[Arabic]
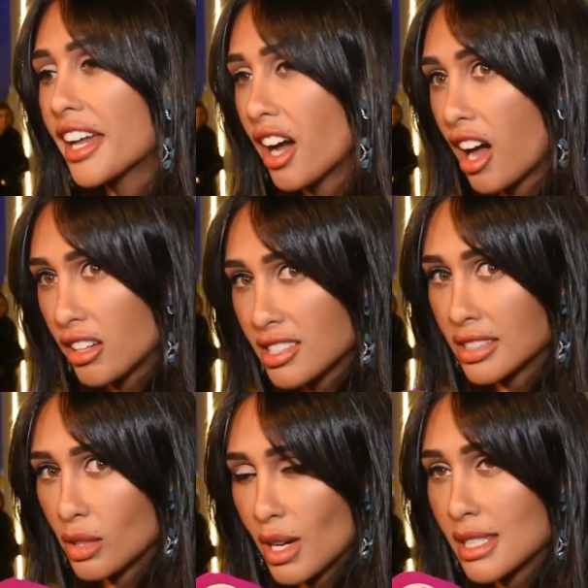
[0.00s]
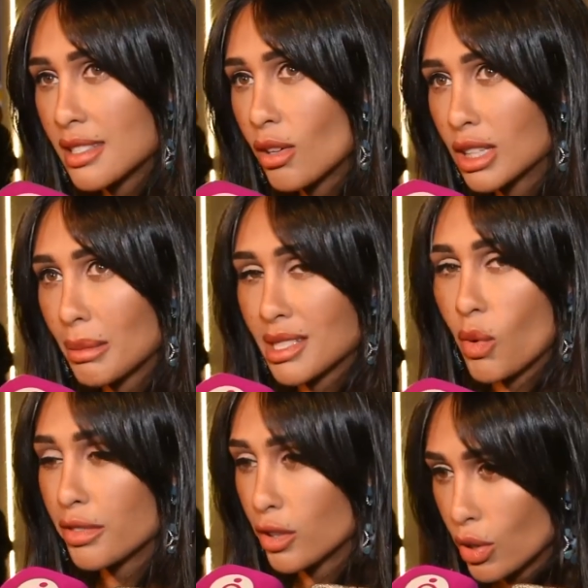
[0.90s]
انا خلصت دلوقتي كنت
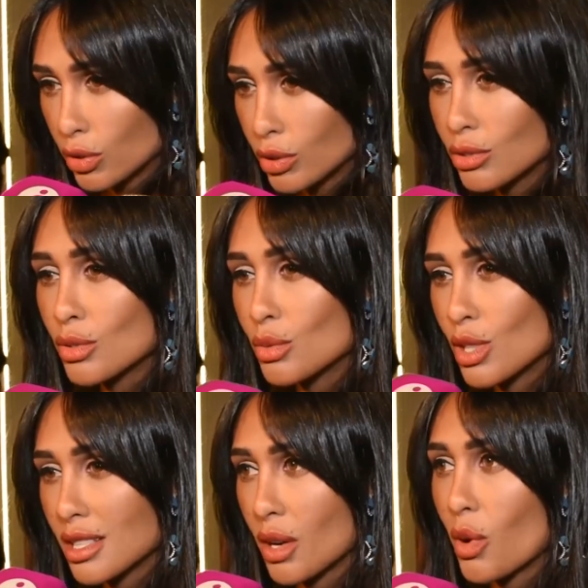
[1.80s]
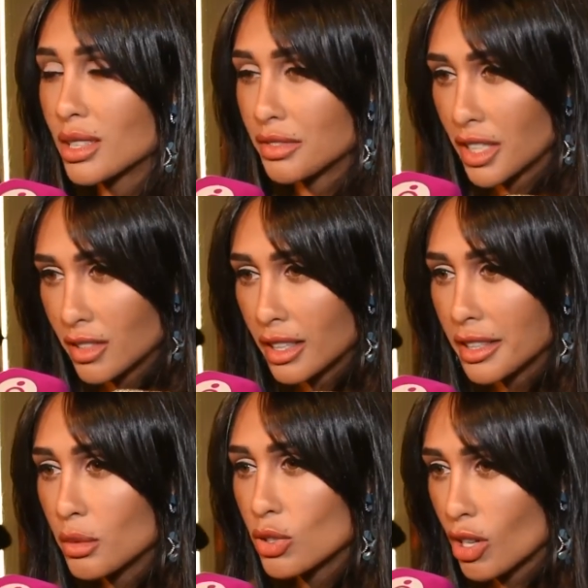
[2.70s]
بصور في الاردن وصورت في
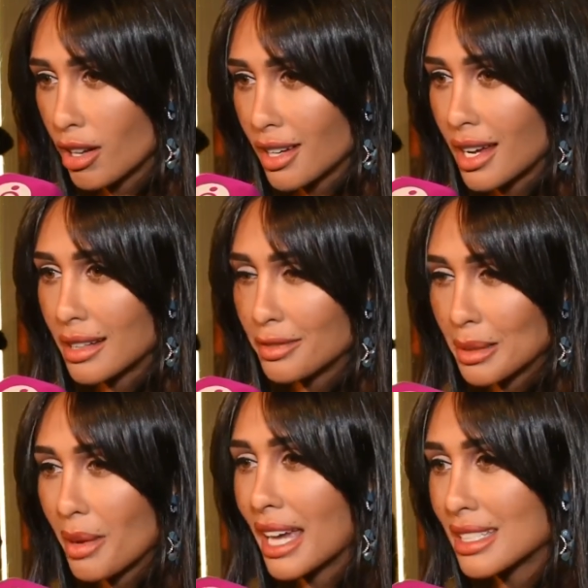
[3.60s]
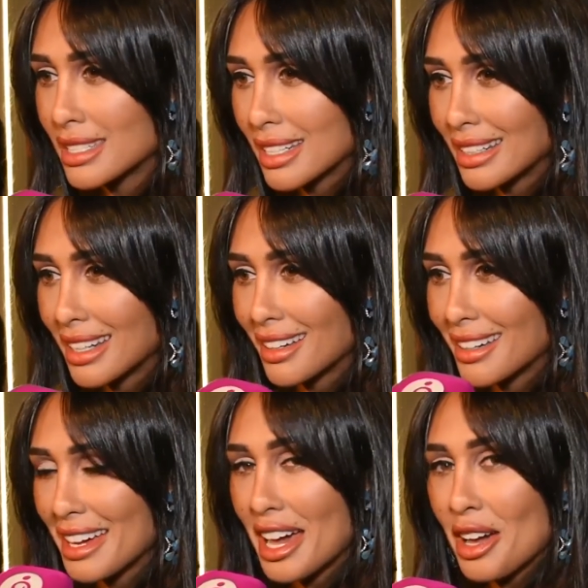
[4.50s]
ايطاليا وان شاء الله الفيلم هينزل
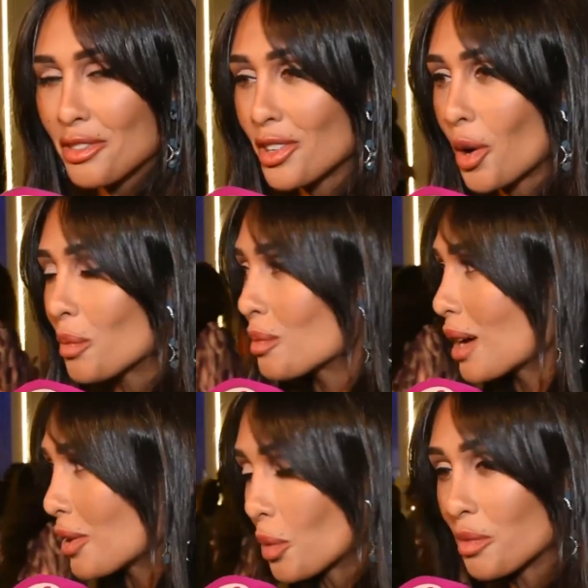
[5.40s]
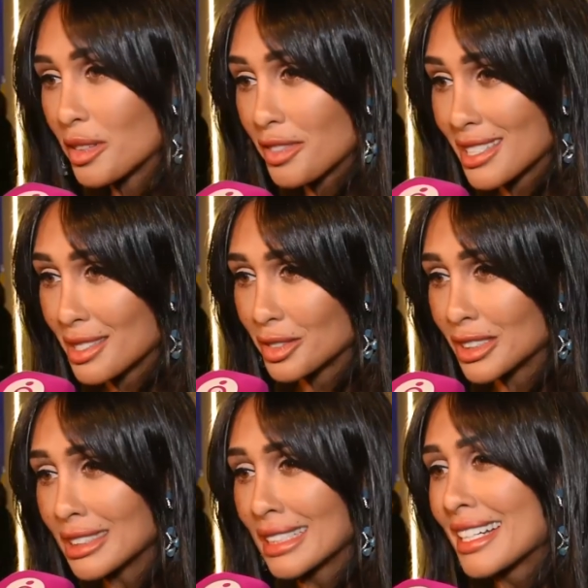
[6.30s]
آه، في روم روم فيلم
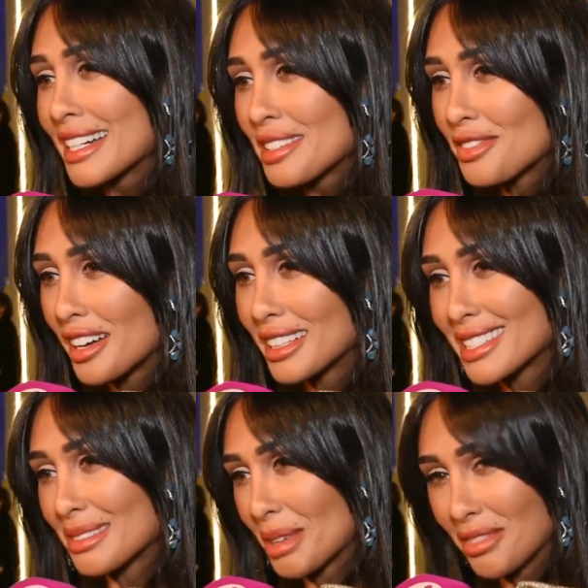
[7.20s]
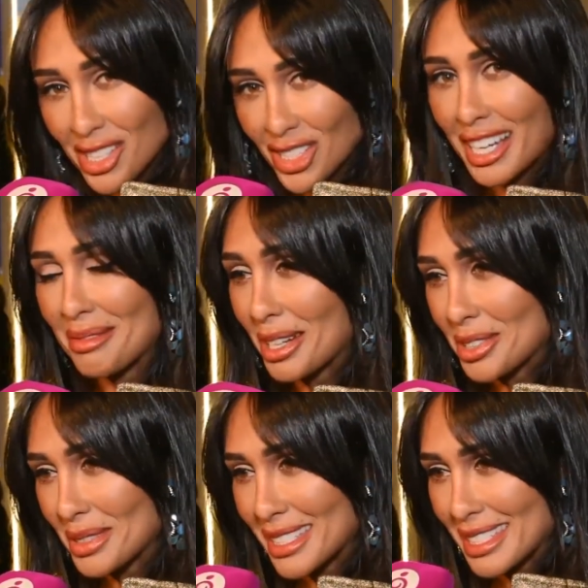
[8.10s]
فيستيفال فلسه ما ينفعش اتكلم
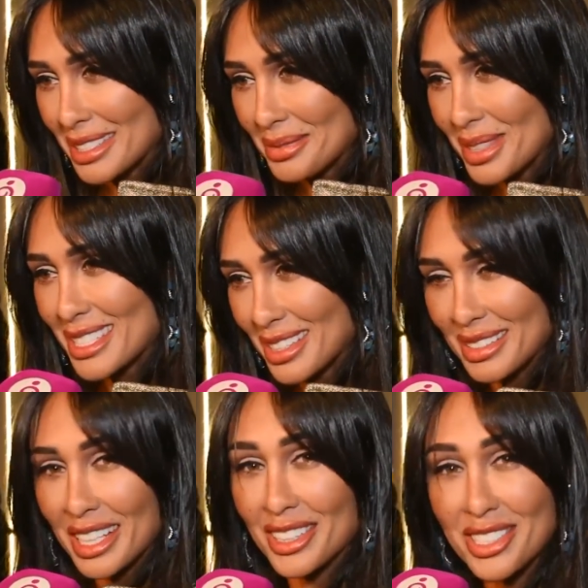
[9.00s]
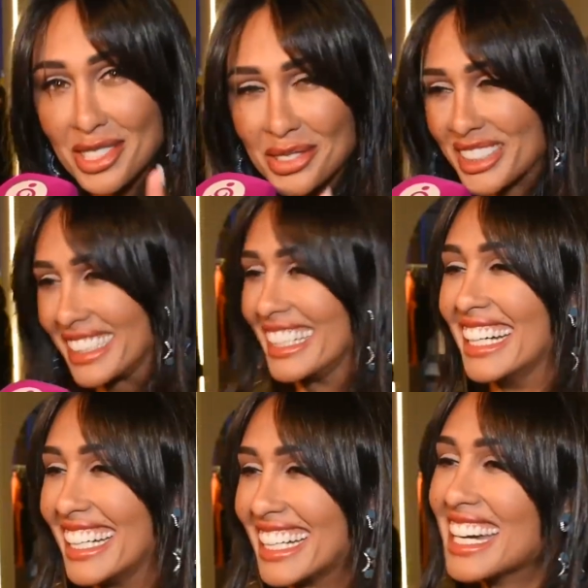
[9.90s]
عليهم كتير بس انتظروني
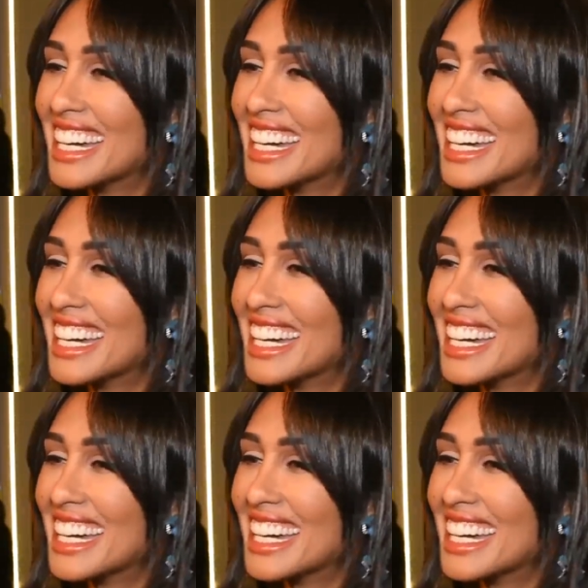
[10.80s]
شكرا